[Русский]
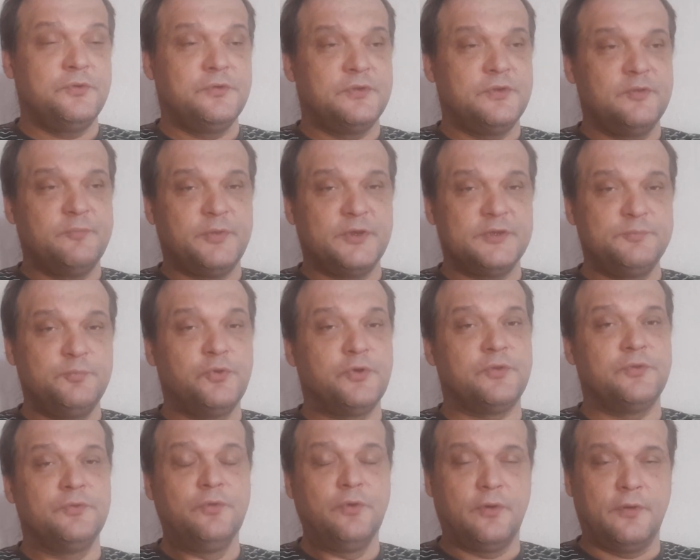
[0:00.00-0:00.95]
это не
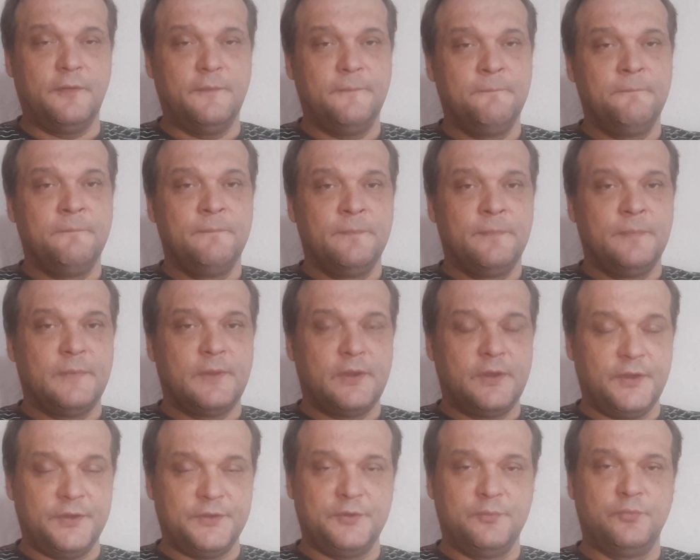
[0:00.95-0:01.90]
поспорит, но
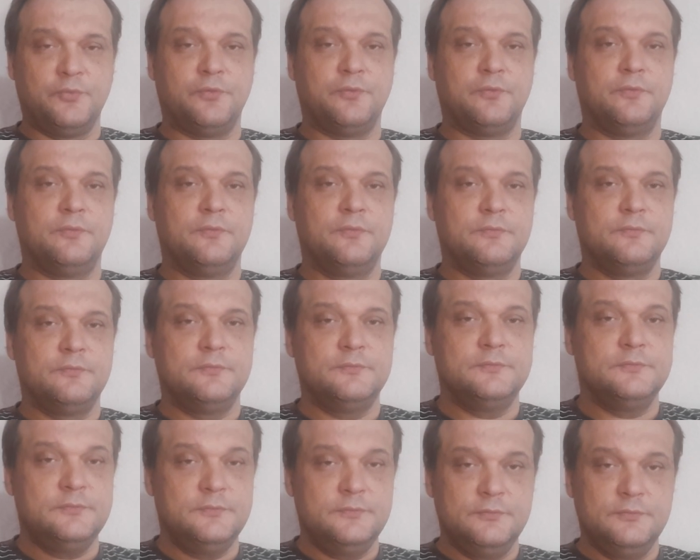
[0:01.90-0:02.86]
к этому
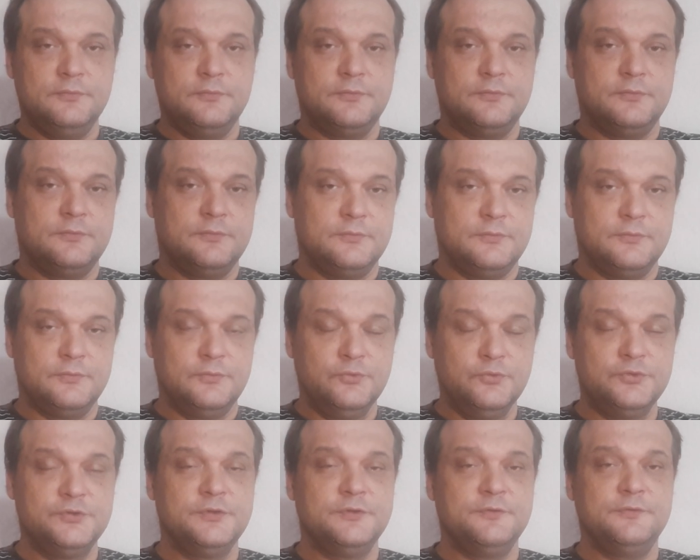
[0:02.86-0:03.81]

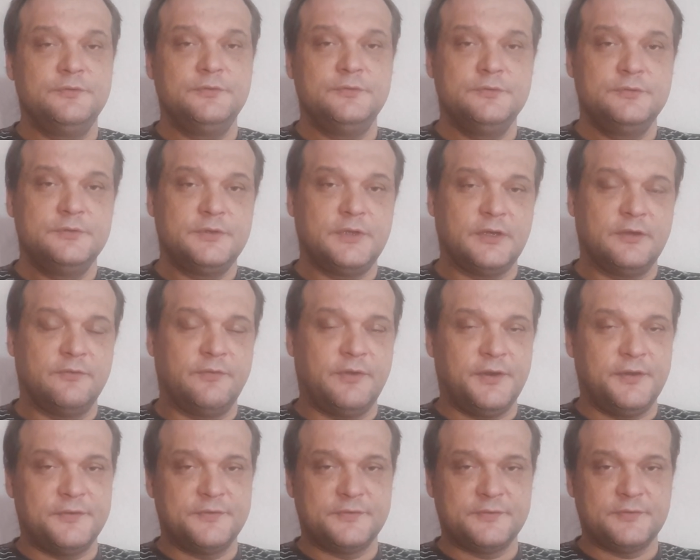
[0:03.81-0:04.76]
нужно, как
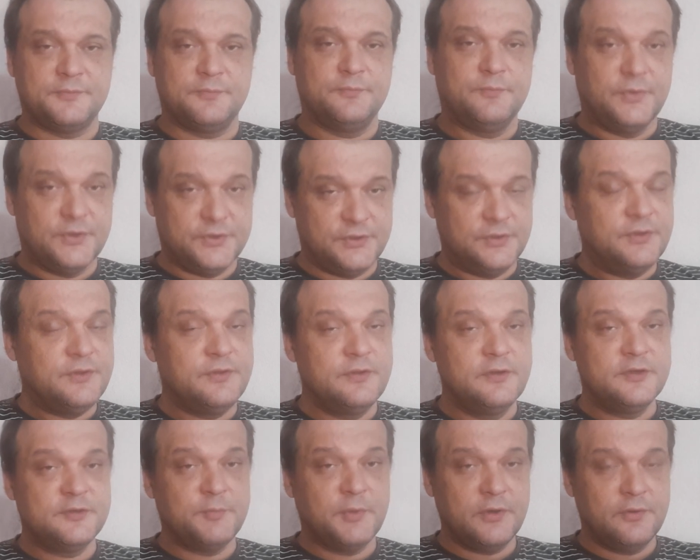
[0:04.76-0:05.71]
говорится, машинка
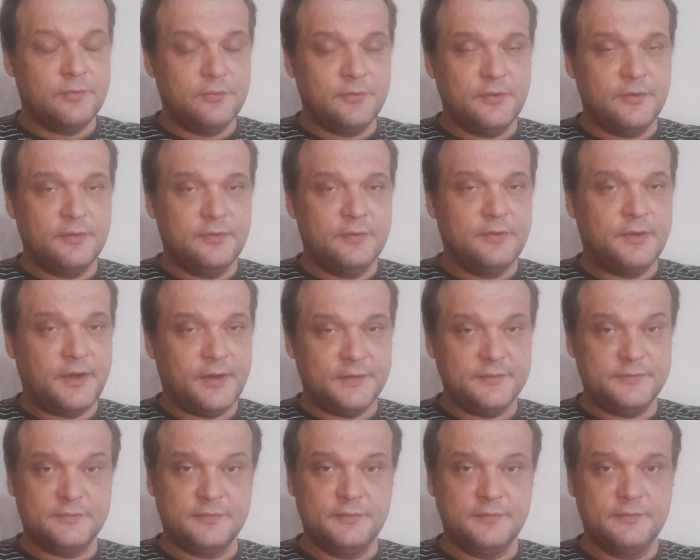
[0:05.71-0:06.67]
для смокрутки,
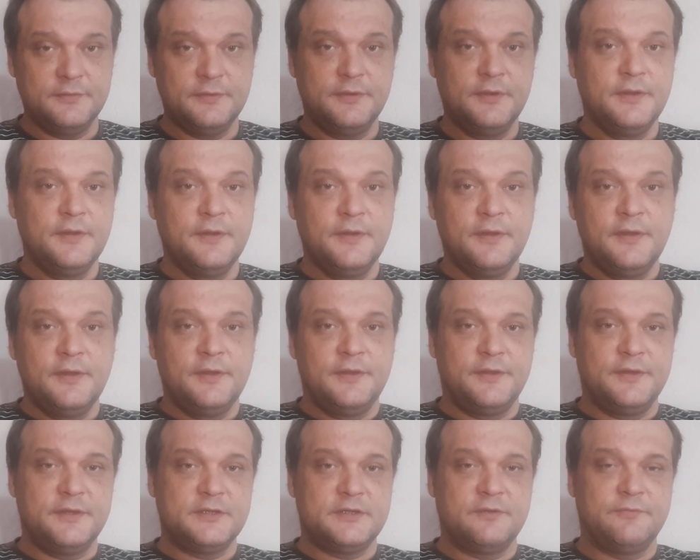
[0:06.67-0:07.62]
раз.
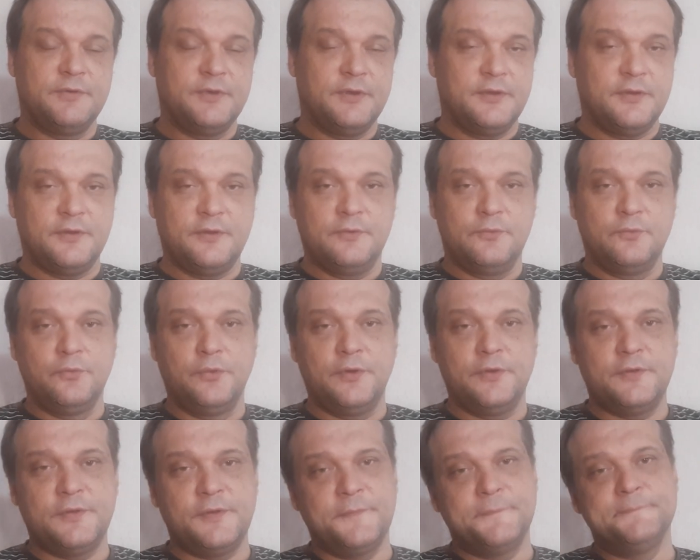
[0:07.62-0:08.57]
Если вы
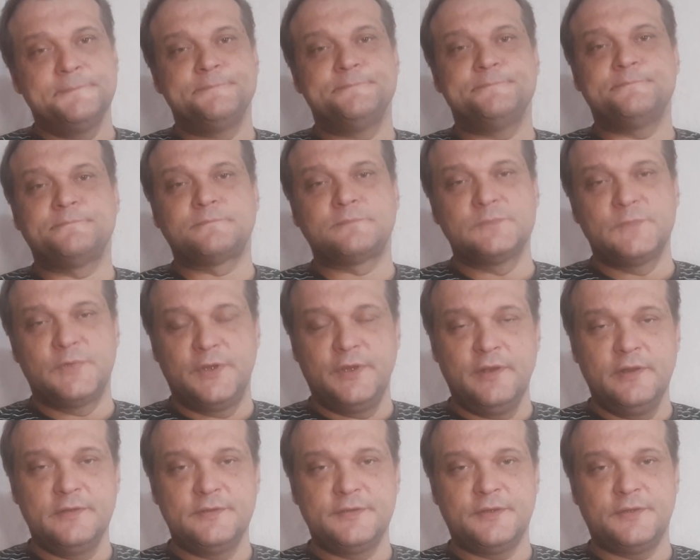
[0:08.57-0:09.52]
курите
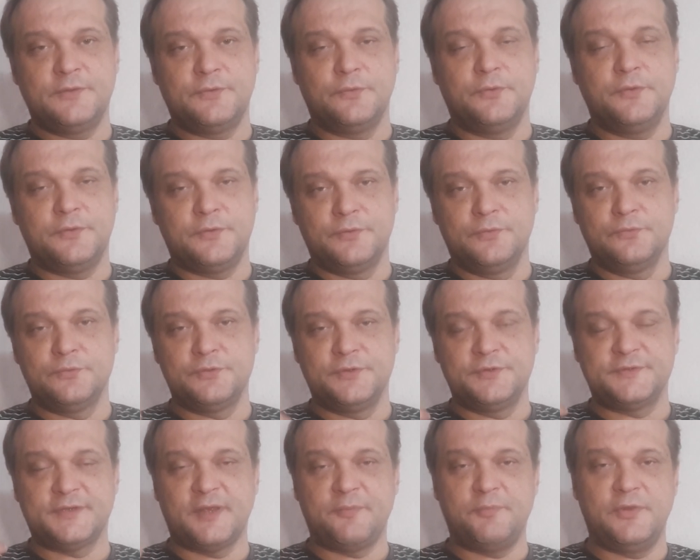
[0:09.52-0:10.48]
гильзы, то это
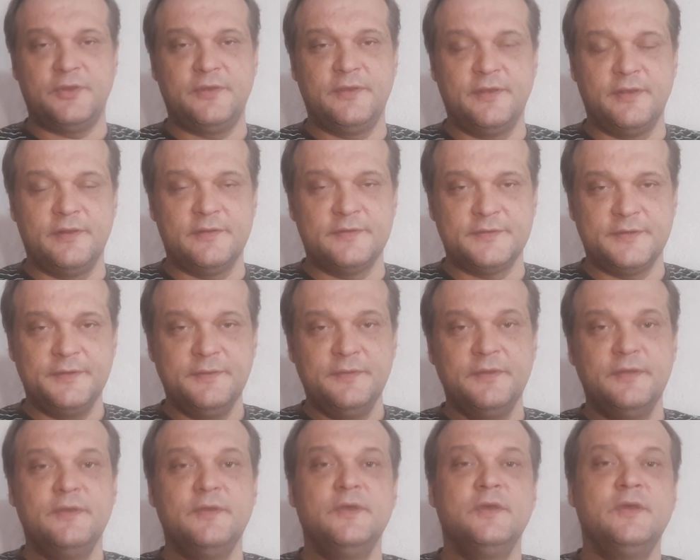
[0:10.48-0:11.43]
нужны сами гильзы,
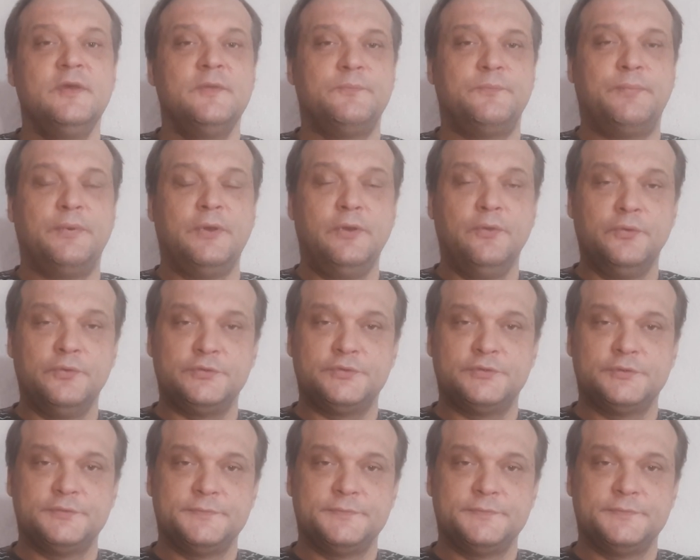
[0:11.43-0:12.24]
плюс